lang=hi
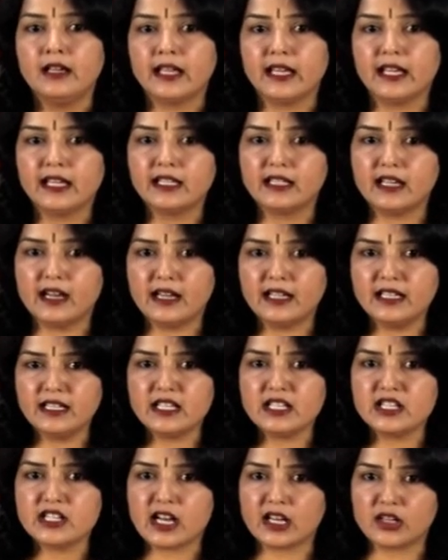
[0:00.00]
एक
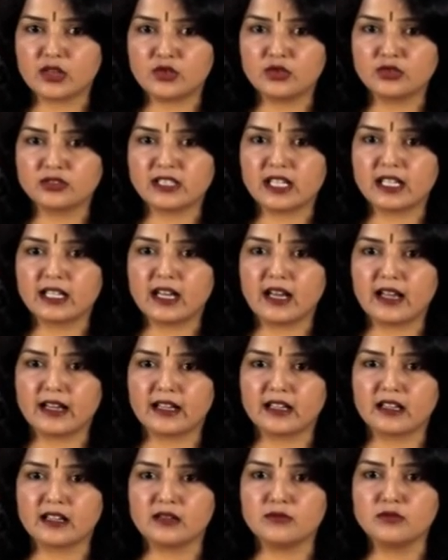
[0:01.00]
अन्य जागरूकता
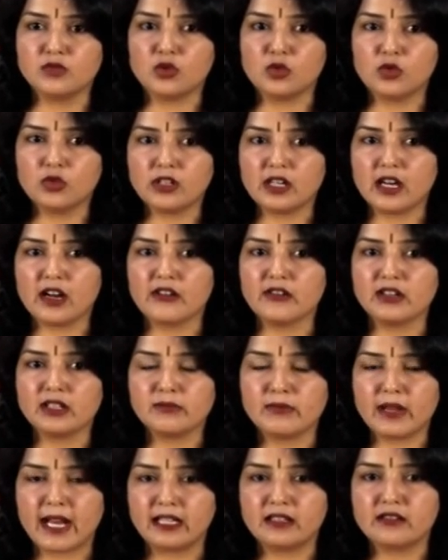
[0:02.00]
कार्यक्रम को
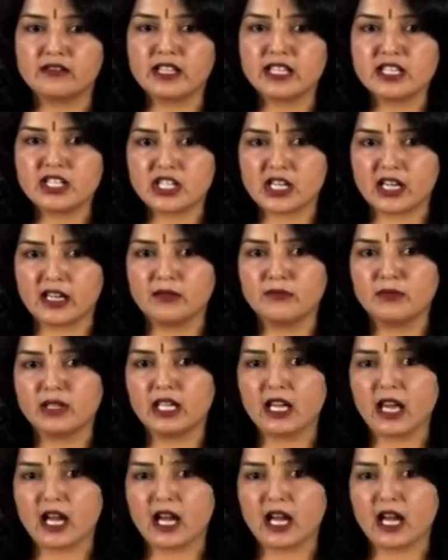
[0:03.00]
अवन बैटरी छ में